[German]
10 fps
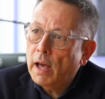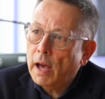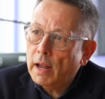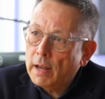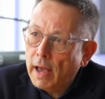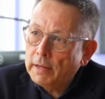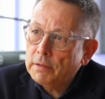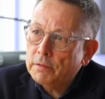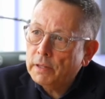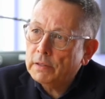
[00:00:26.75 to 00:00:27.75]

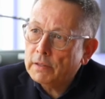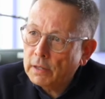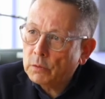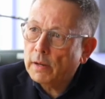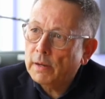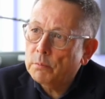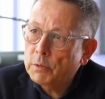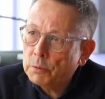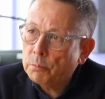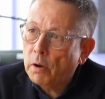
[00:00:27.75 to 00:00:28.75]
alleine wegen sexuellem
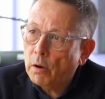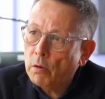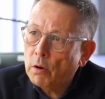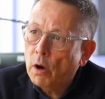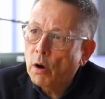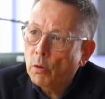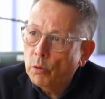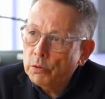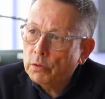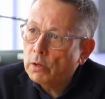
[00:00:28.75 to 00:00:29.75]
Missbrauch
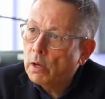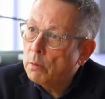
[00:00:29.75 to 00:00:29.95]
und